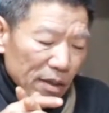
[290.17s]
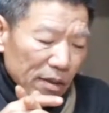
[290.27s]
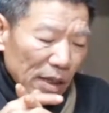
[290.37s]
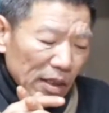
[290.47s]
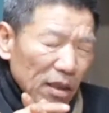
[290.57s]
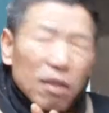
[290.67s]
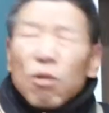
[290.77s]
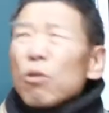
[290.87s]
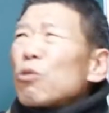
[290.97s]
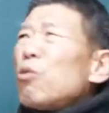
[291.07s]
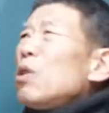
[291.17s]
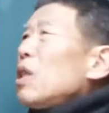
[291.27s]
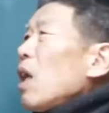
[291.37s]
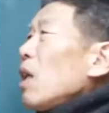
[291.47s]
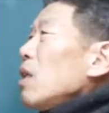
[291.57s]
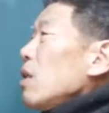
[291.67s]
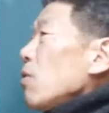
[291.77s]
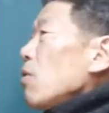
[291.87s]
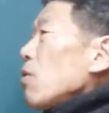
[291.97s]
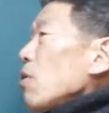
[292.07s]
사실 그런 건 좋은 일이 아니에요.
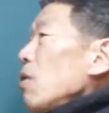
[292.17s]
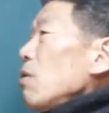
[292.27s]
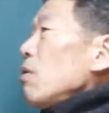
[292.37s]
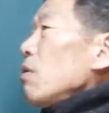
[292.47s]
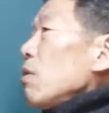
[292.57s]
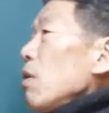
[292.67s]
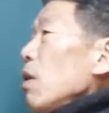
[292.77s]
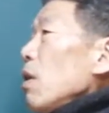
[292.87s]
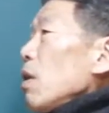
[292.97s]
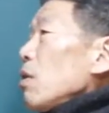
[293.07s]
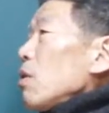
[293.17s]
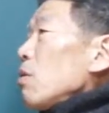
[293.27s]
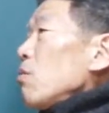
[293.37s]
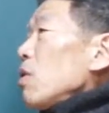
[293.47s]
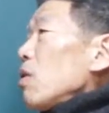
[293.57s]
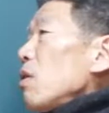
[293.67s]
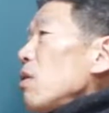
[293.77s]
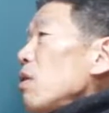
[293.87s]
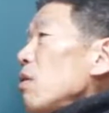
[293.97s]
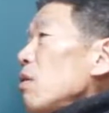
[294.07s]
그 지금 이렇게
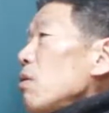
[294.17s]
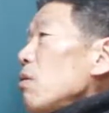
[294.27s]
이